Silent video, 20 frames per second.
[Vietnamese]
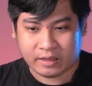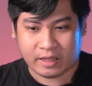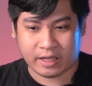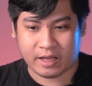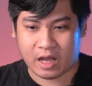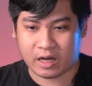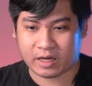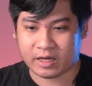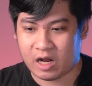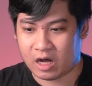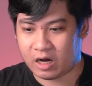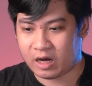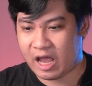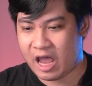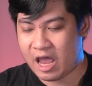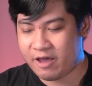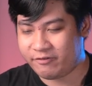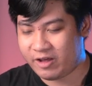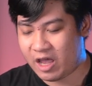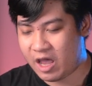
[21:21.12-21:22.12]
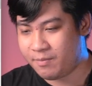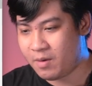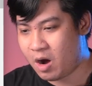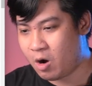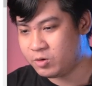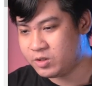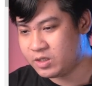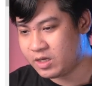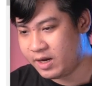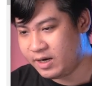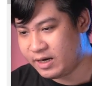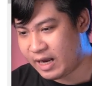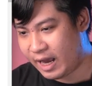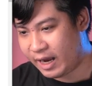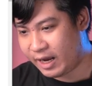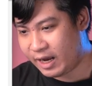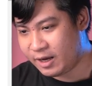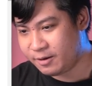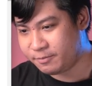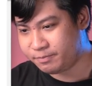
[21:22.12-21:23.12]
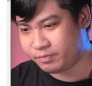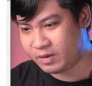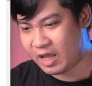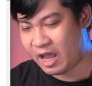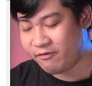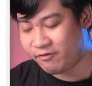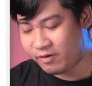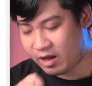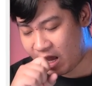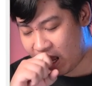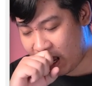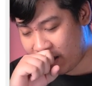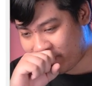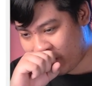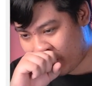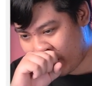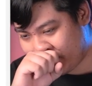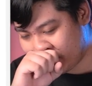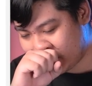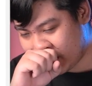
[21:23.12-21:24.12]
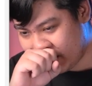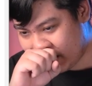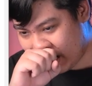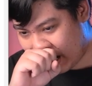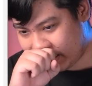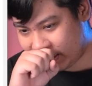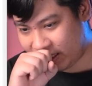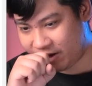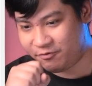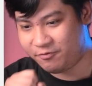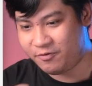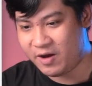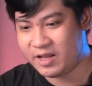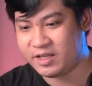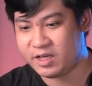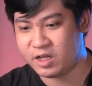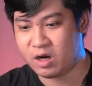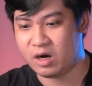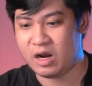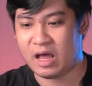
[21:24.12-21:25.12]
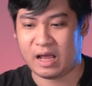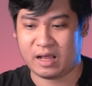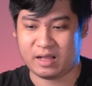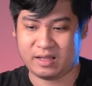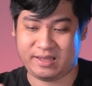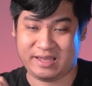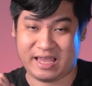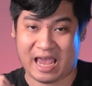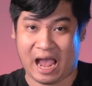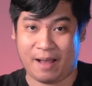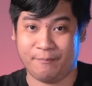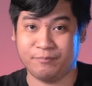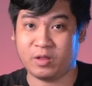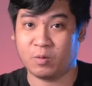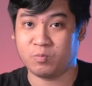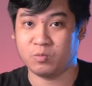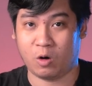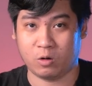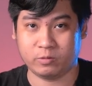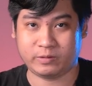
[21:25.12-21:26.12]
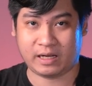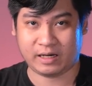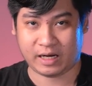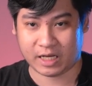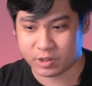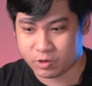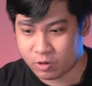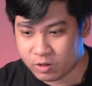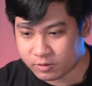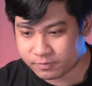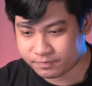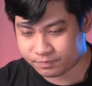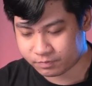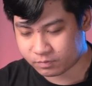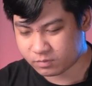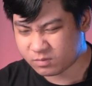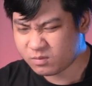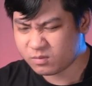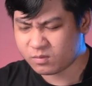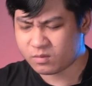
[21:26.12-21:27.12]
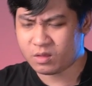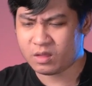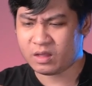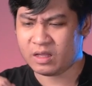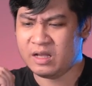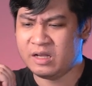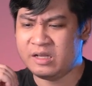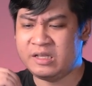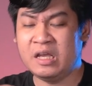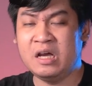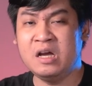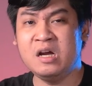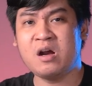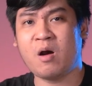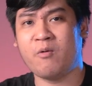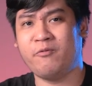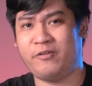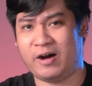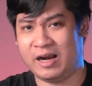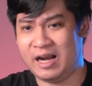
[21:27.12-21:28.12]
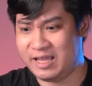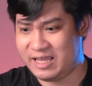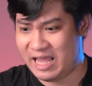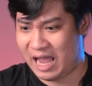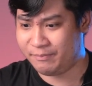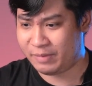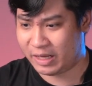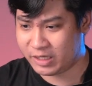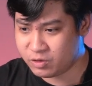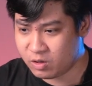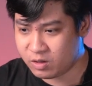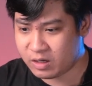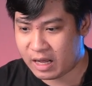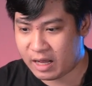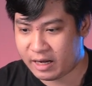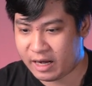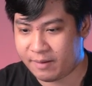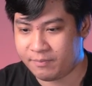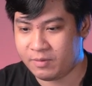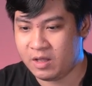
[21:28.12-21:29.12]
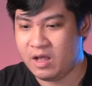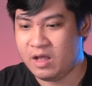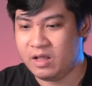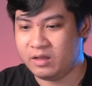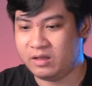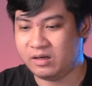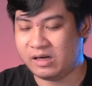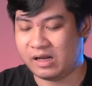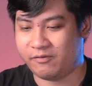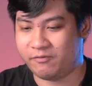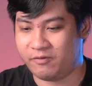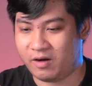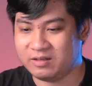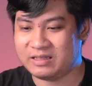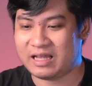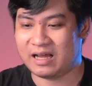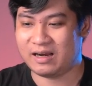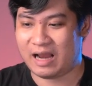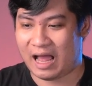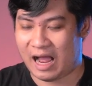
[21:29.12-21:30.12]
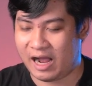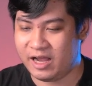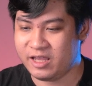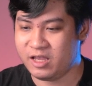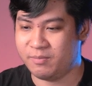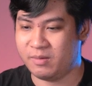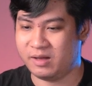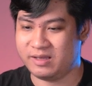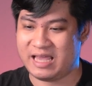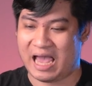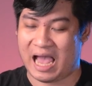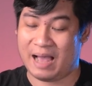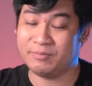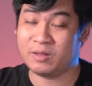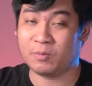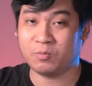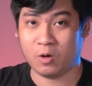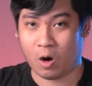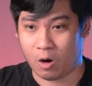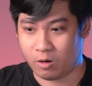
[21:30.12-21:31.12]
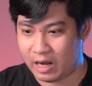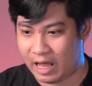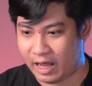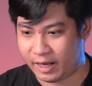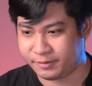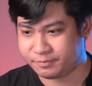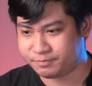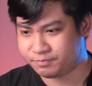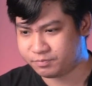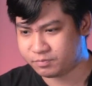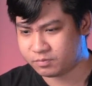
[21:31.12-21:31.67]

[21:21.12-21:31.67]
thì ở cái đợt FOMC này á F, FOMC này thì Fed chỉ nói là giảm tốc độ tăng lãi suất chứ không phải là giảm lãi suất ha anh em tức là vẫn tăng lãi nhưng mà giảm tốc độ lại